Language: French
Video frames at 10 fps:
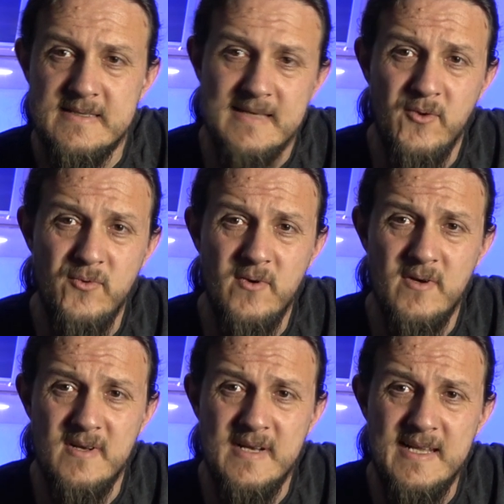Salut
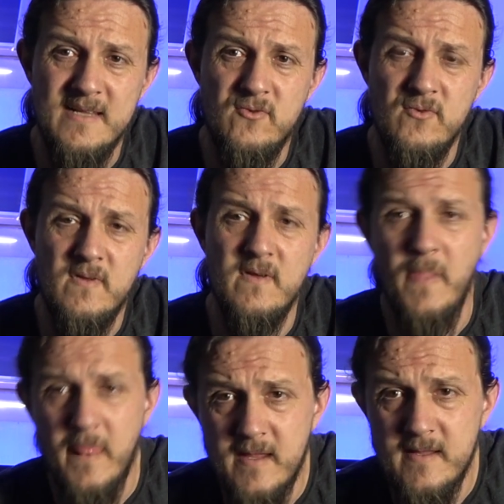les dudes
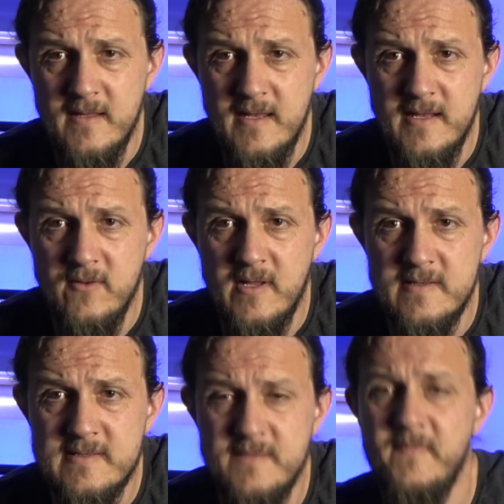et les
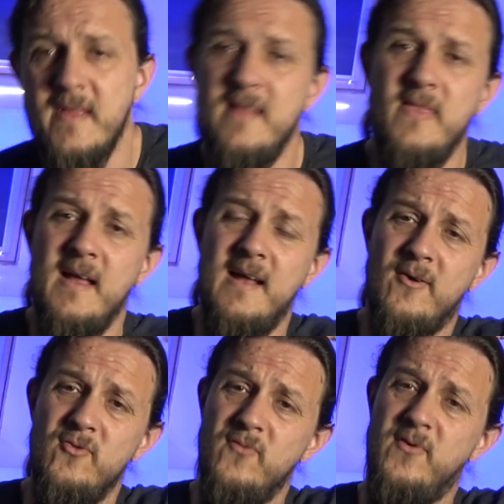dudes
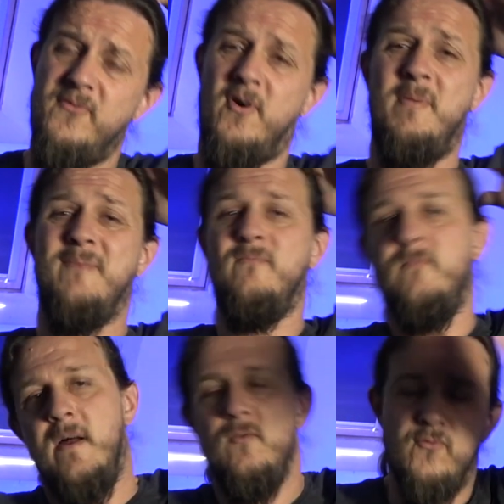Alors nouveau format.
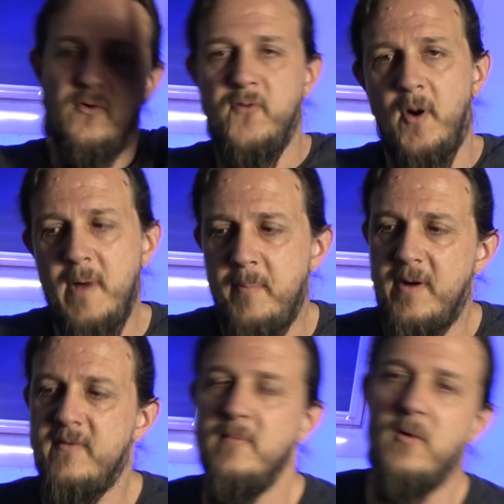Nouveau format
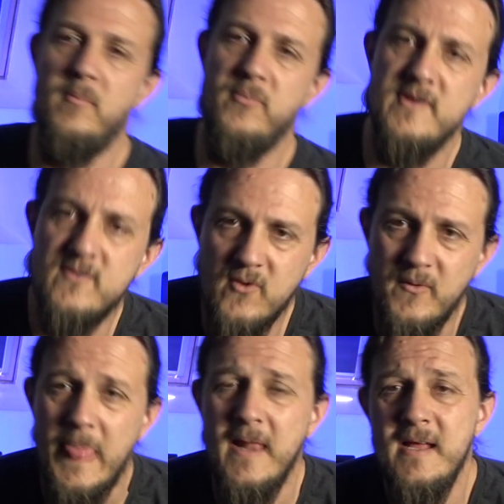pas vraiment, puisque
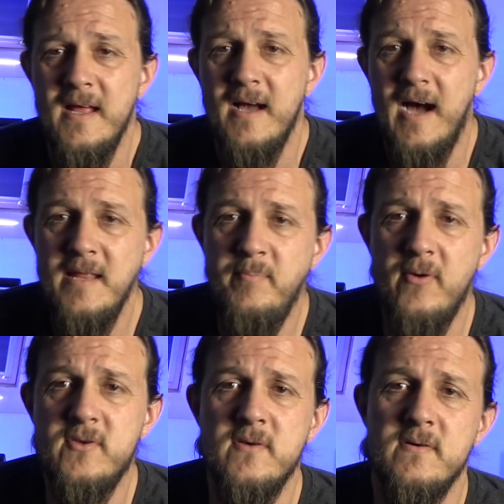à
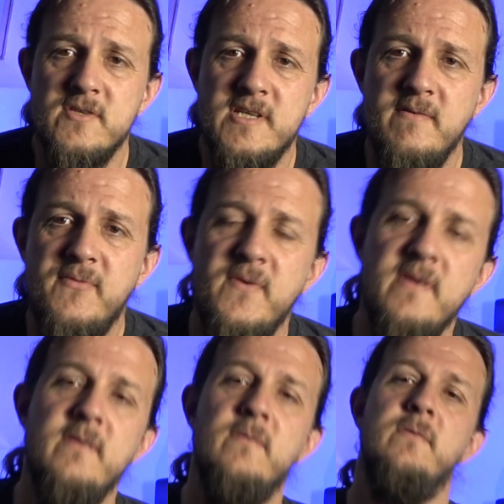l'époque j'avais
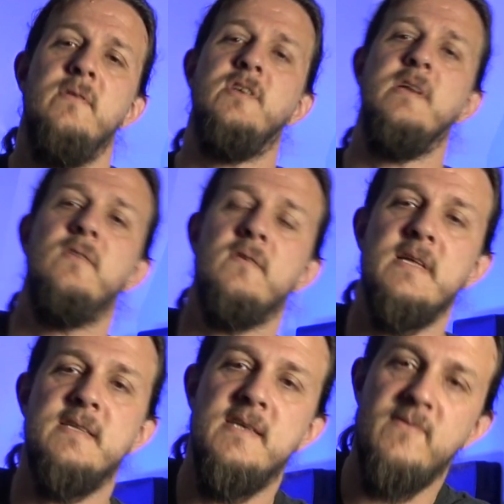fait euh, déjà une
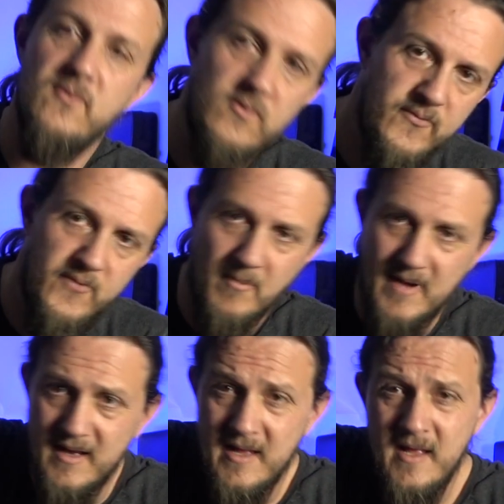tentative de ce
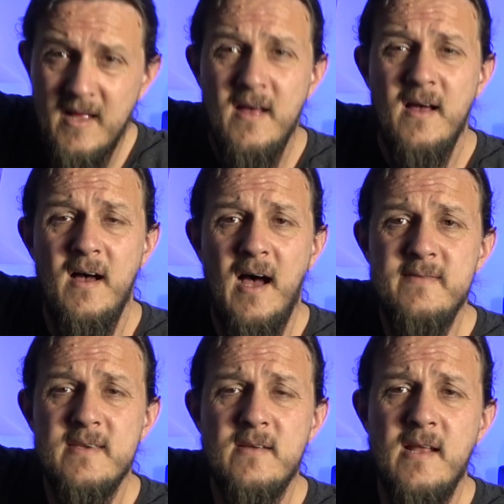format euh,
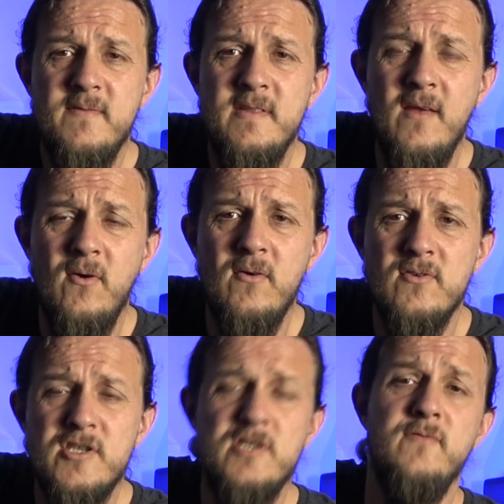avec la vidéo,
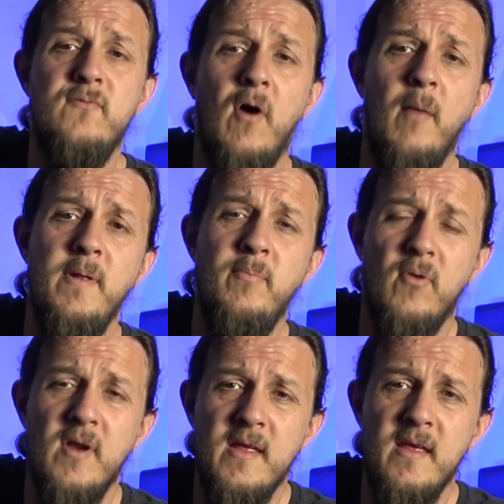si vous vous rappelez
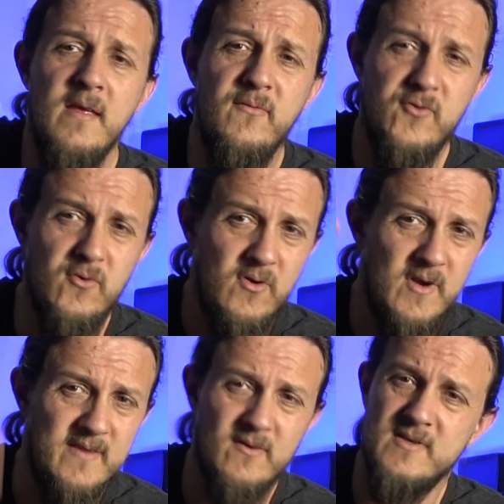pour les vieux,
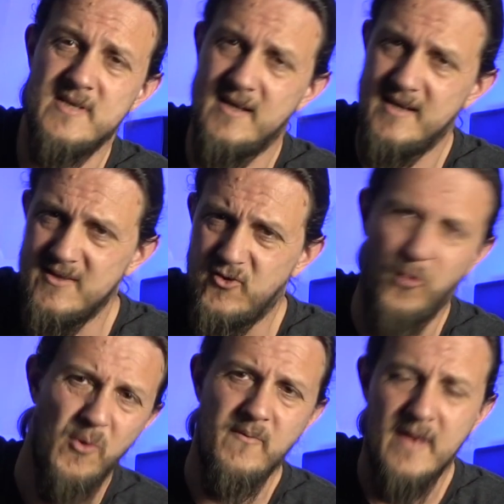les anciens, les true,